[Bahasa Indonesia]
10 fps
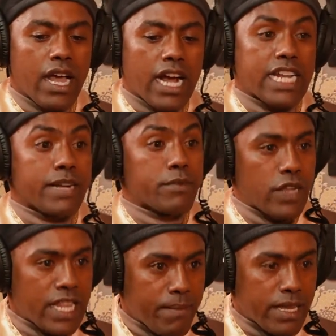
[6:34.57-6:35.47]
karena
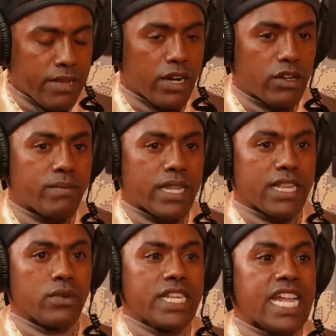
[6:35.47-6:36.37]
kebetulan saya masih waktu itu masih
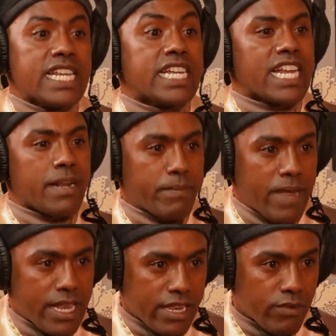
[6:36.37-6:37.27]
kuliah jadi kita dapat
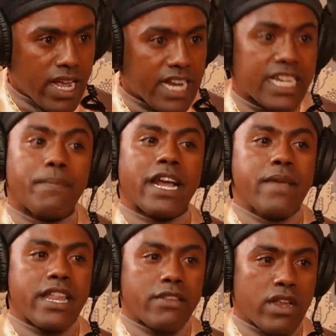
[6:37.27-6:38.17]
beasiswa kita pakai
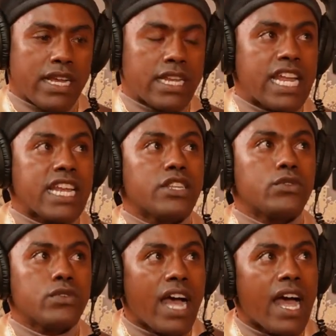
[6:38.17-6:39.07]
beasiswa kita dan
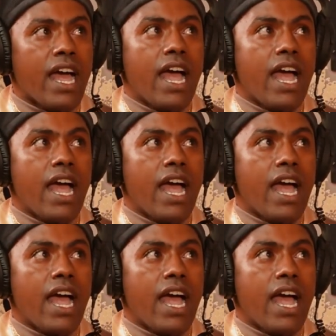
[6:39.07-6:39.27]
juga